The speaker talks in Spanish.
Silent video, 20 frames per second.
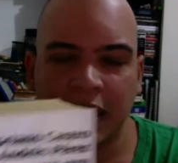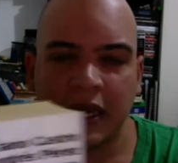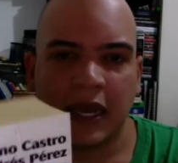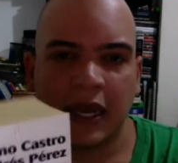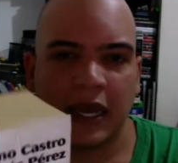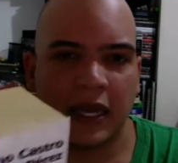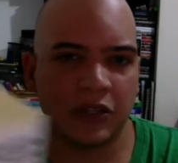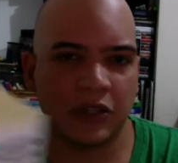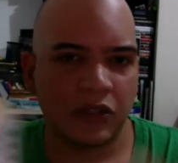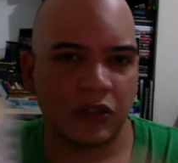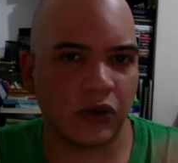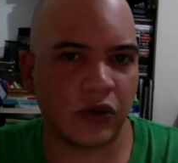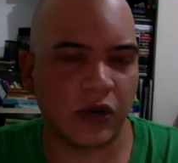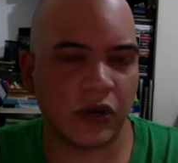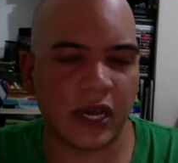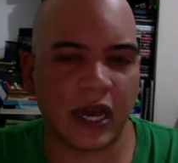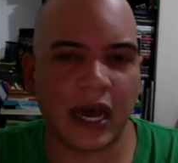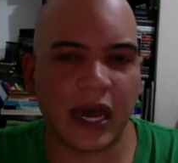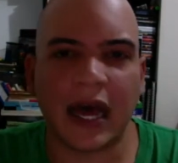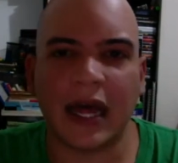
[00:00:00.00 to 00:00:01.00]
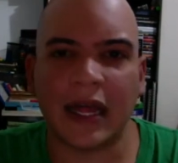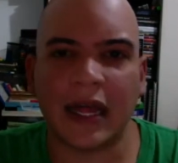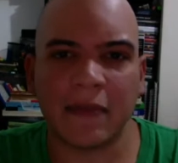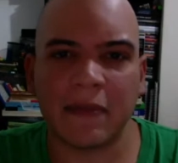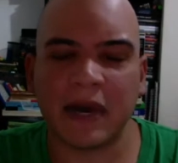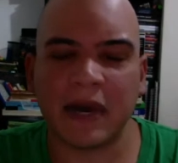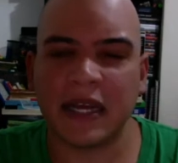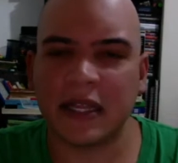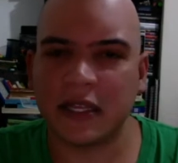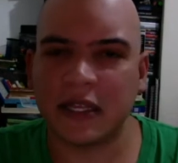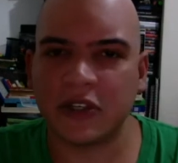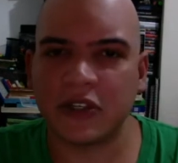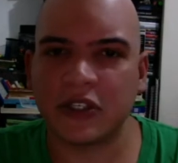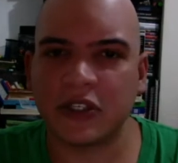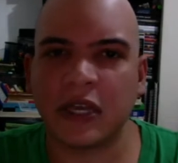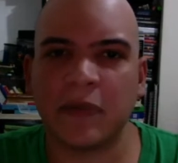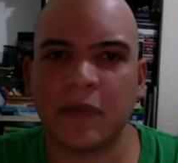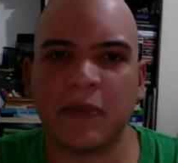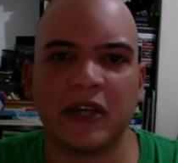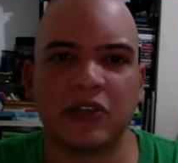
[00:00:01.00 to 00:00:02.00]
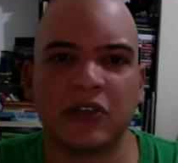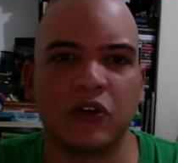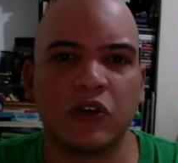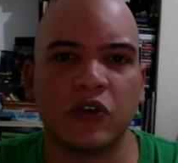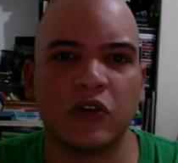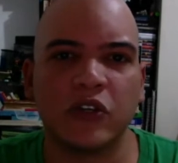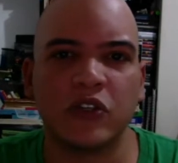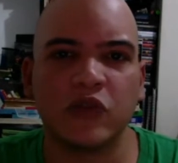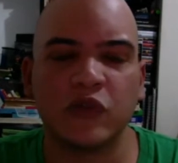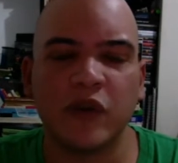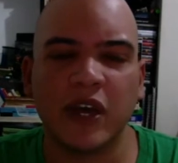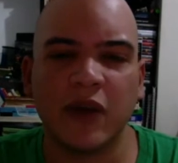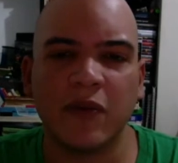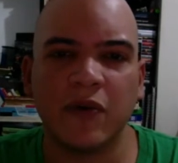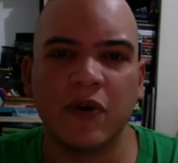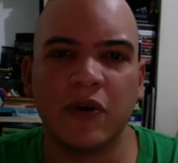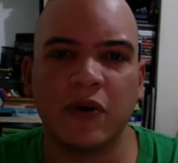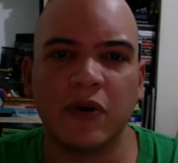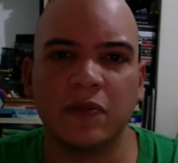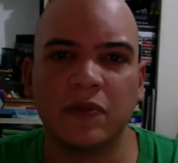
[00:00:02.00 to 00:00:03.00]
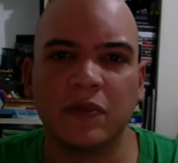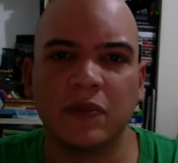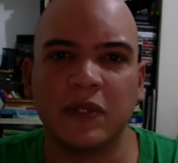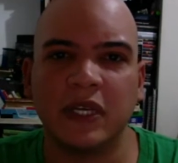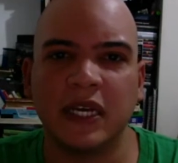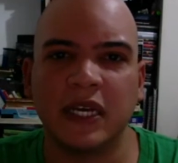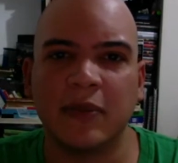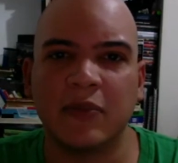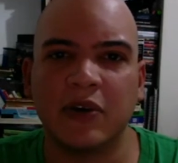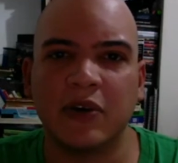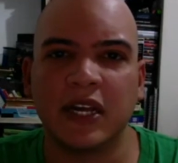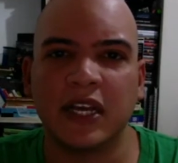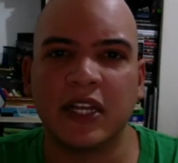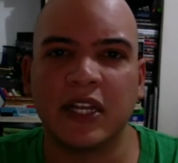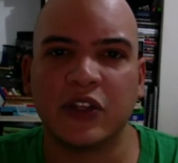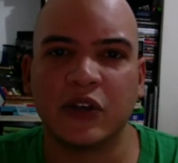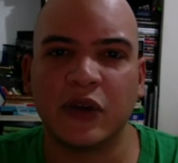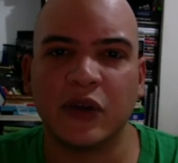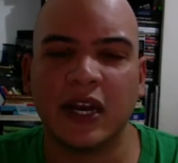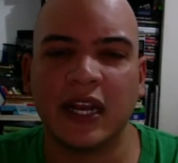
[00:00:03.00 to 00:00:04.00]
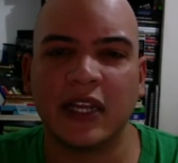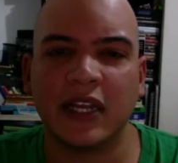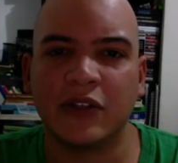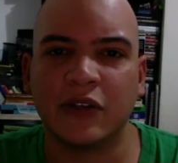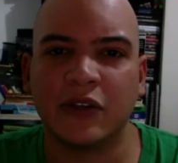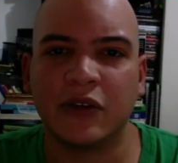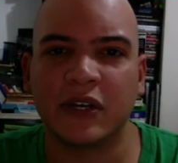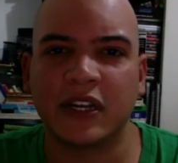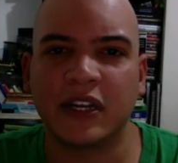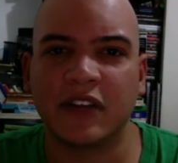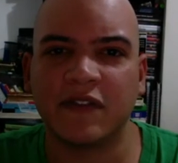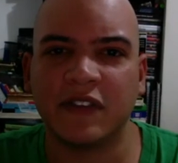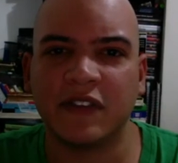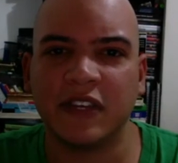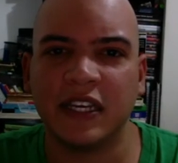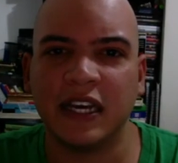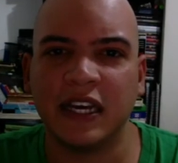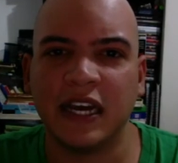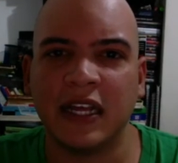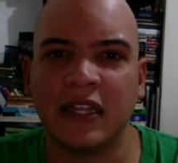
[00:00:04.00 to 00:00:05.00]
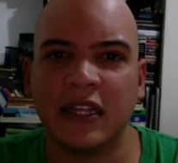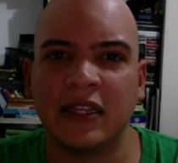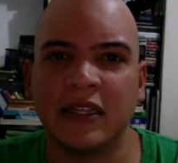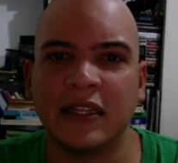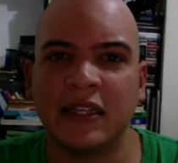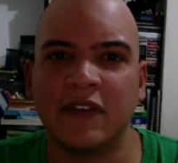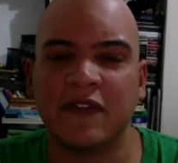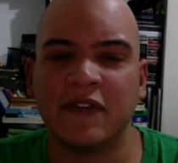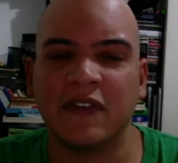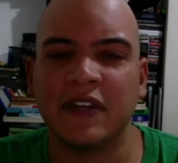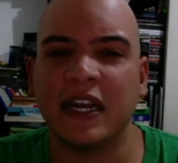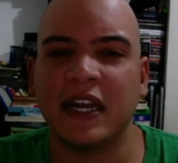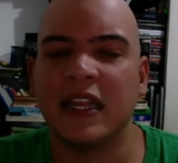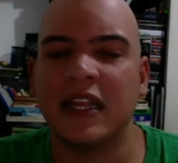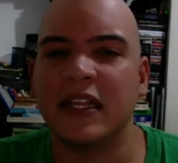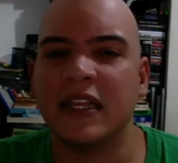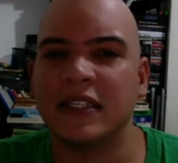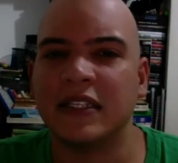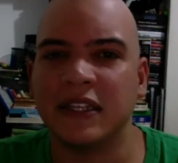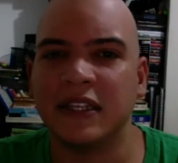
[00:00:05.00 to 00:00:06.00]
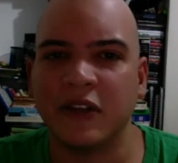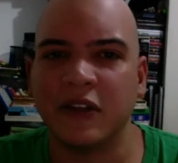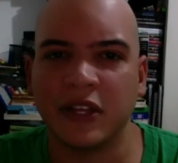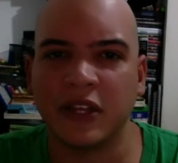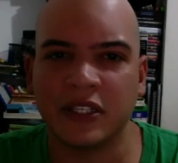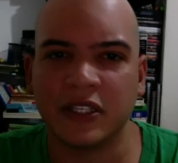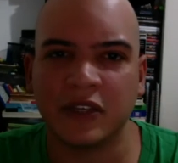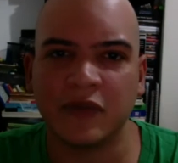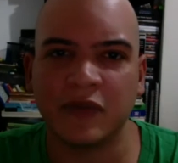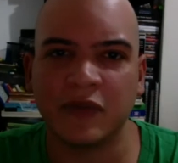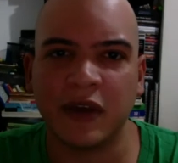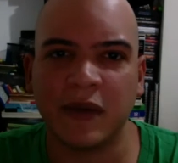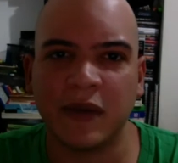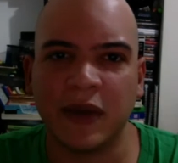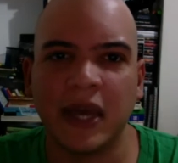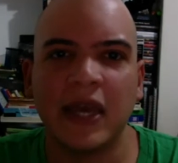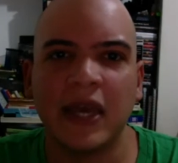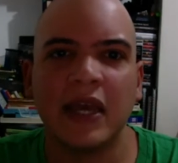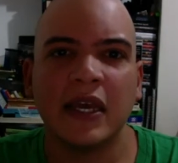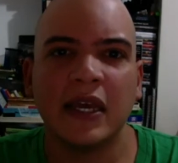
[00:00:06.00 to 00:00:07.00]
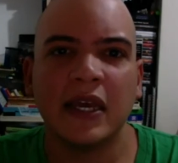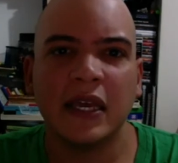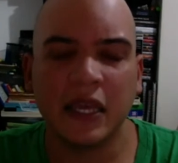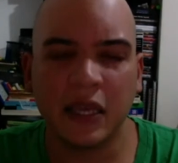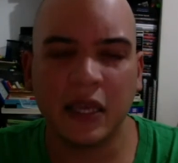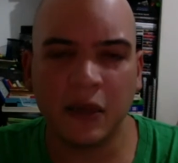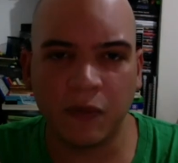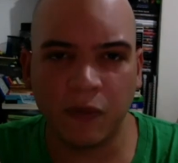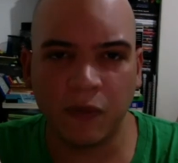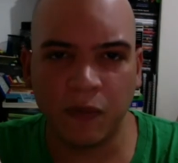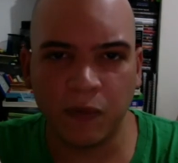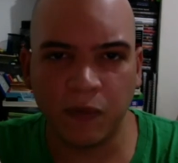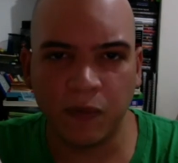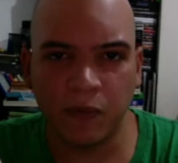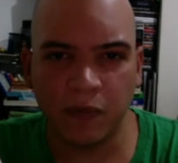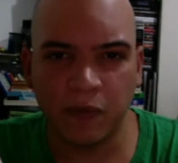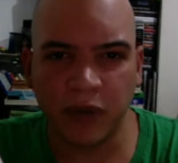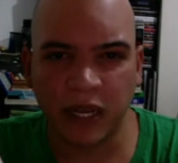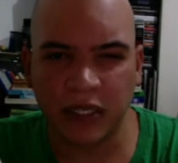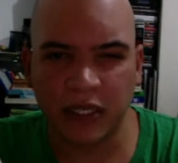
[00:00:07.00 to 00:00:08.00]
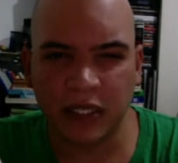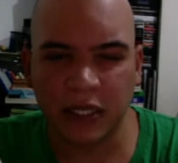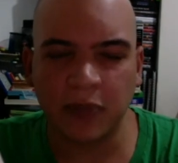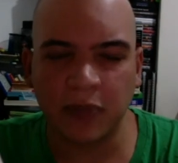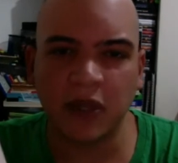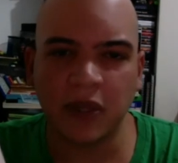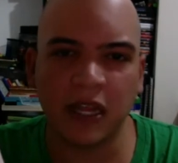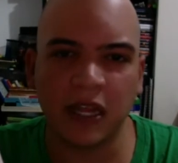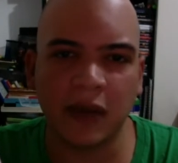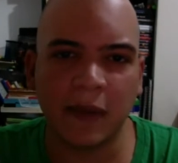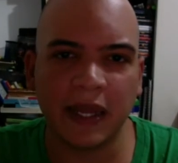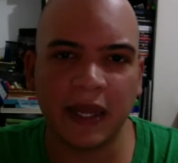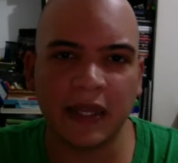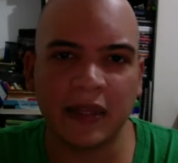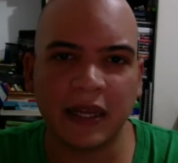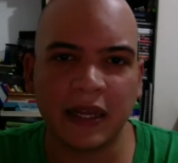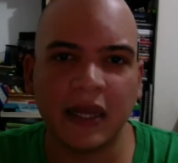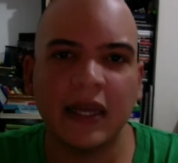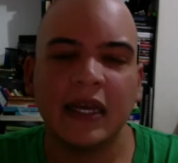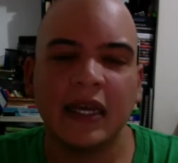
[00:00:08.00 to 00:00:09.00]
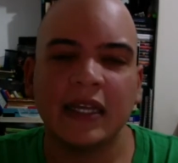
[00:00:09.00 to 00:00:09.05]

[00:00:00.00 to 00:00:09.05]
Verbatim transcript: Esto Además, dicho sea de paso, no es nuevo, digamos que dentro de la historiografía de finales del siglo XIX y principios del XX,